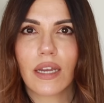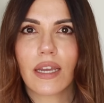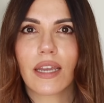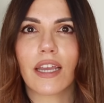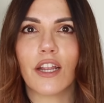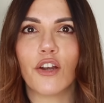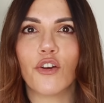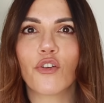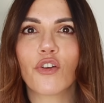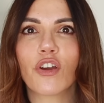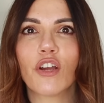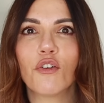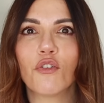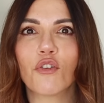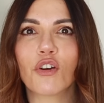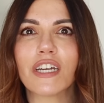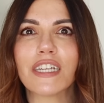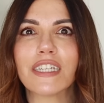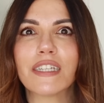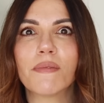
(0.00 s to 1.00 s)
Que no, que
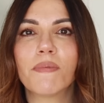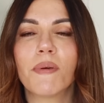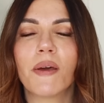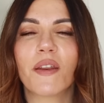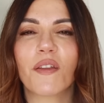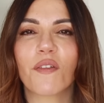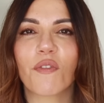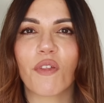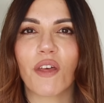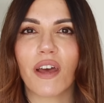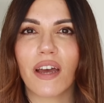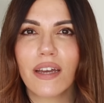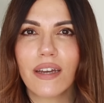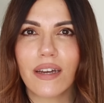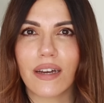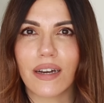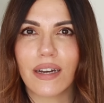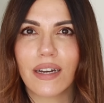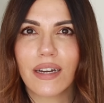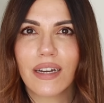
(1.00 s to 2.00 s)
no, que es
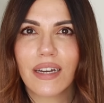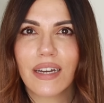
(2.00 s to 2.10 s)
verdad.